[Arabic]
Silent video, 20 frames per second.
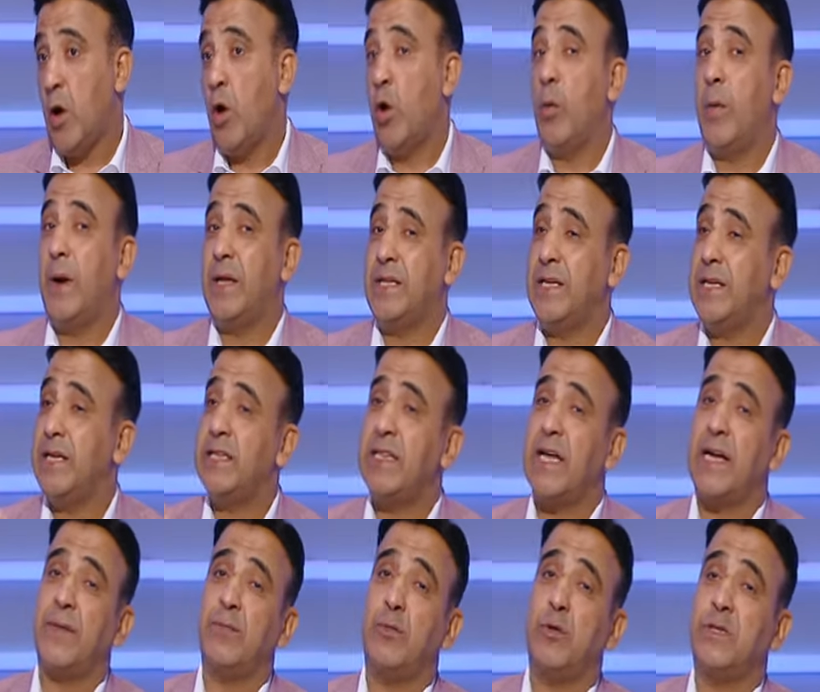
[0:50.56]
وبعدين انت
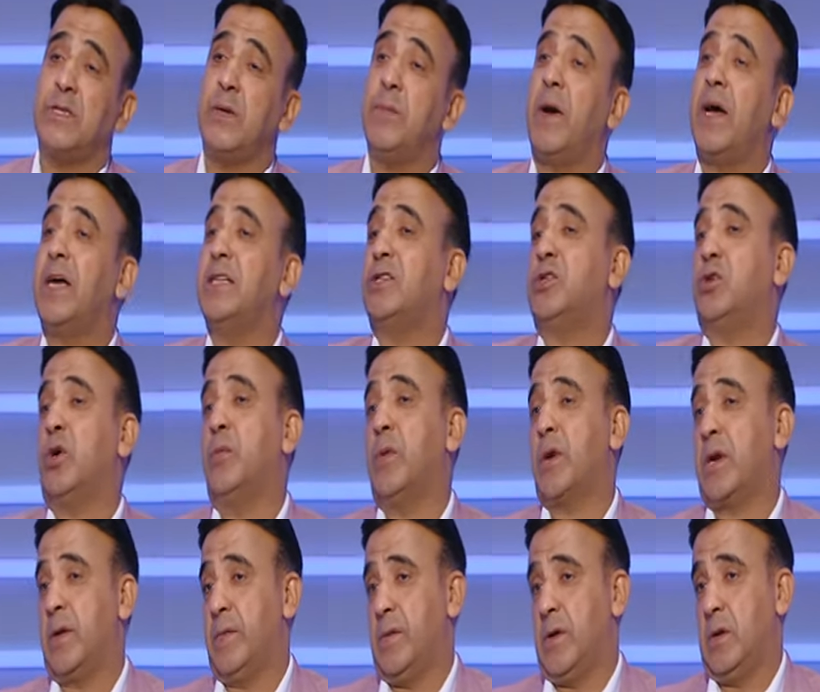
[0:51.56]
يا كابتن حسام ما خدتش
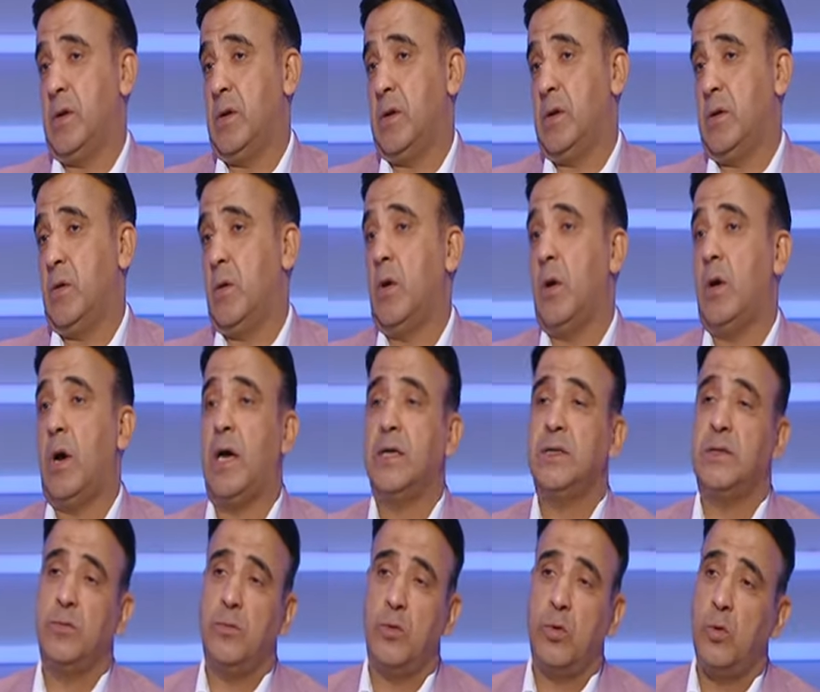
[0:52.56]
عمر كمال
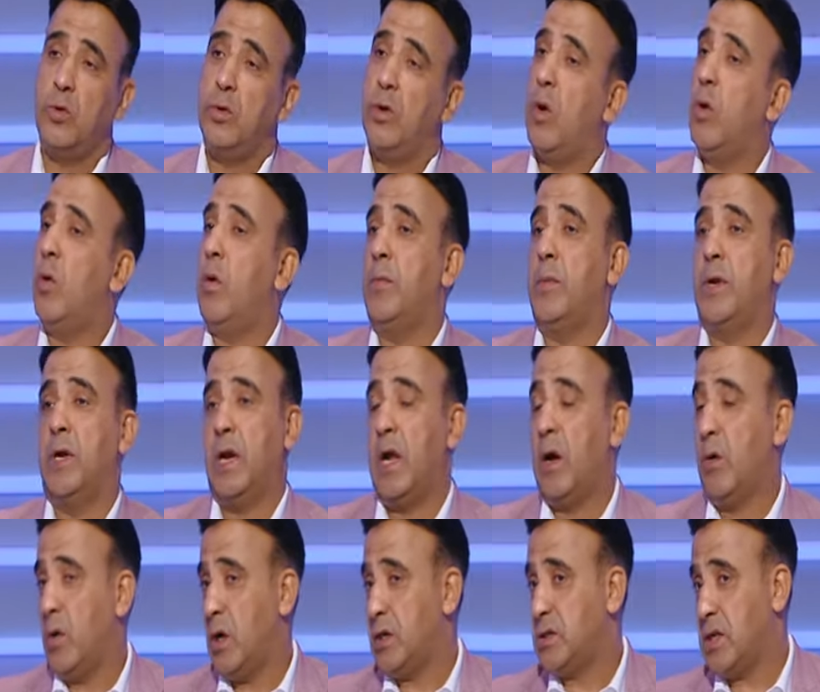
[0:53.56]
عشان بيقولوا ان هو من
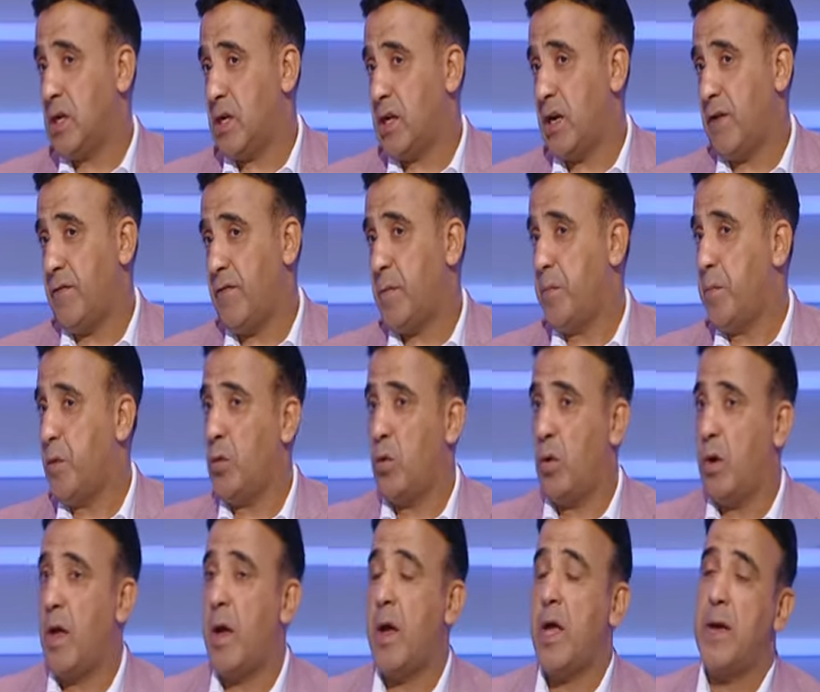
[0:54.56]
الاول اصلا خلافات بينه
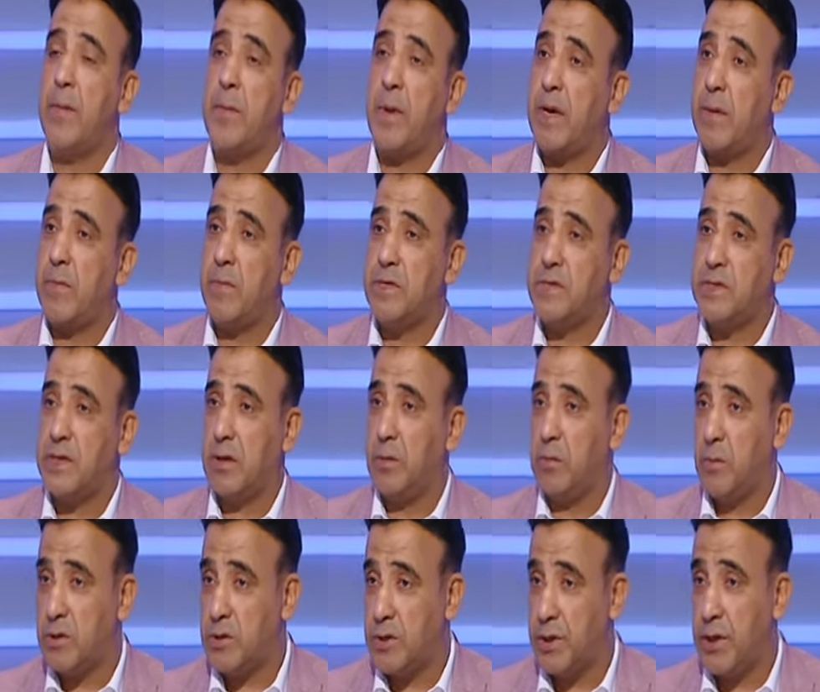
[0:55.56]
ولا ايام ما كان ماسك
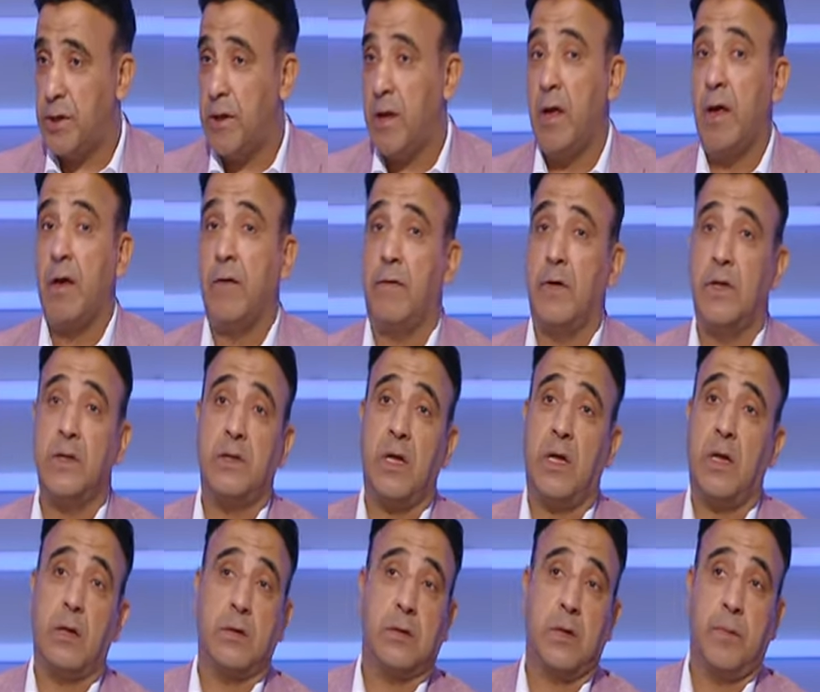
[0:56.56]
المصري
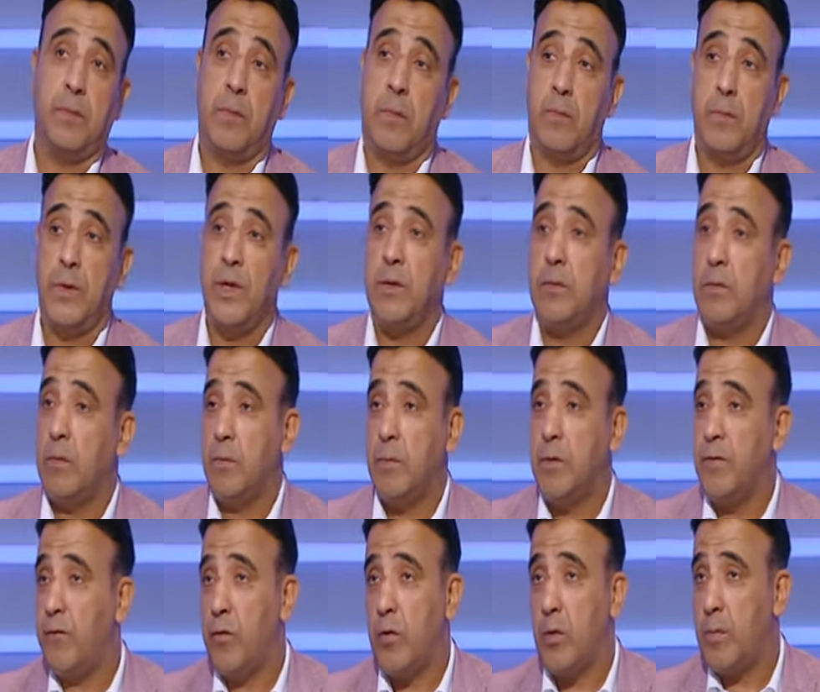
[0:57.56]
فانت طب مين
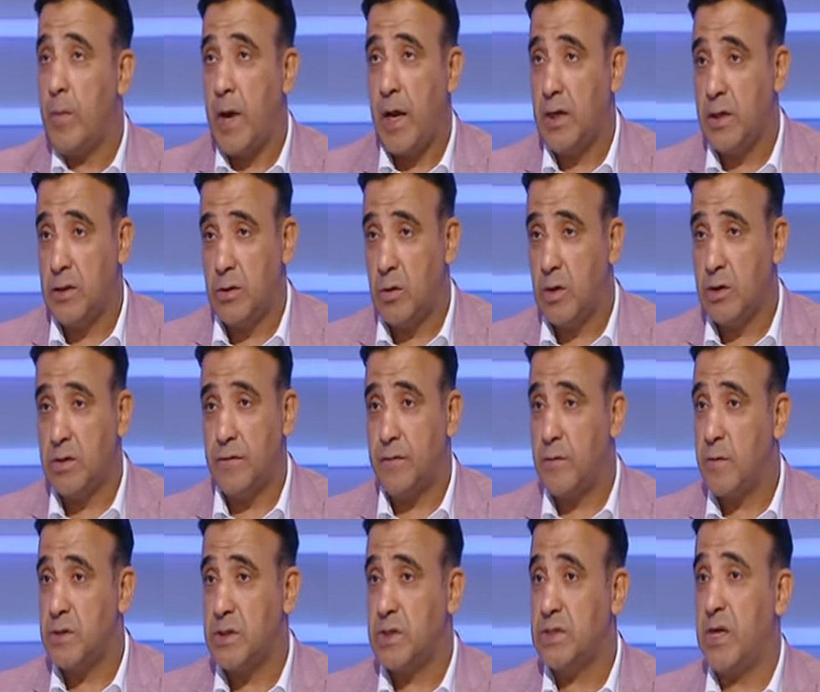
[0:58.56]
مين فورم عليه دلوقتي
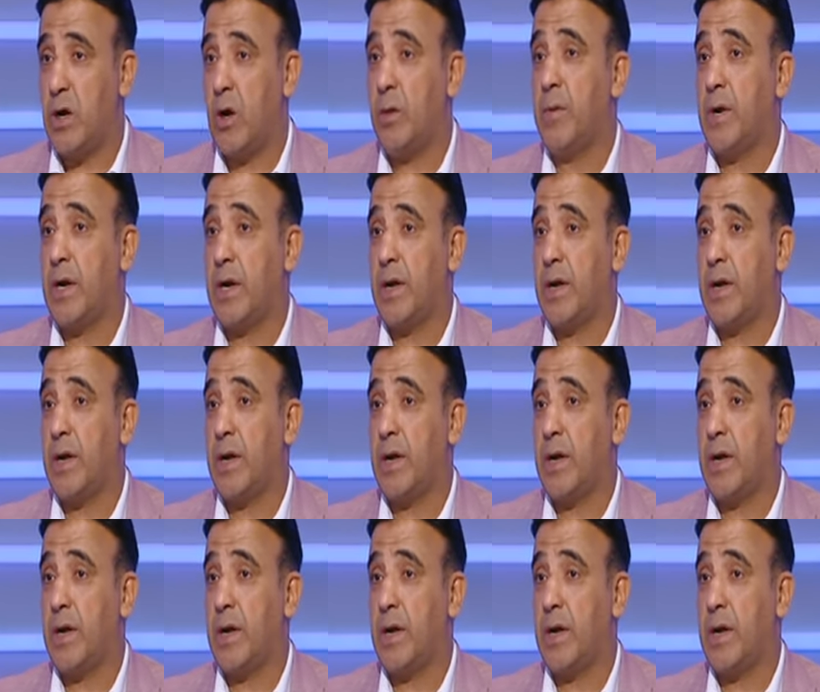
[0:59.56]
في بس ما اظنش